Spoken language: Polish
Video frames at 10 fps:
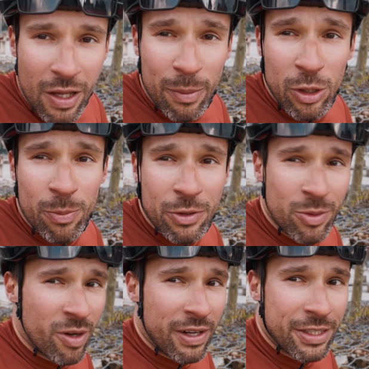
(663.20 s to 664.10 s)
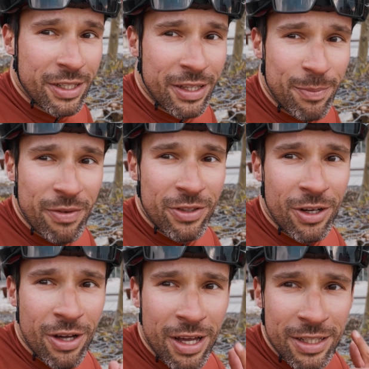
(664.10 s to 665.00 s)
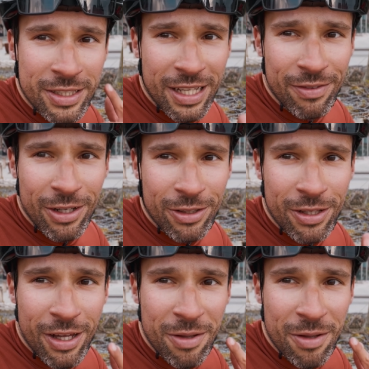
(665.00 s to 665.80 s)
Jakby to podsumować, na pewno Stavelot,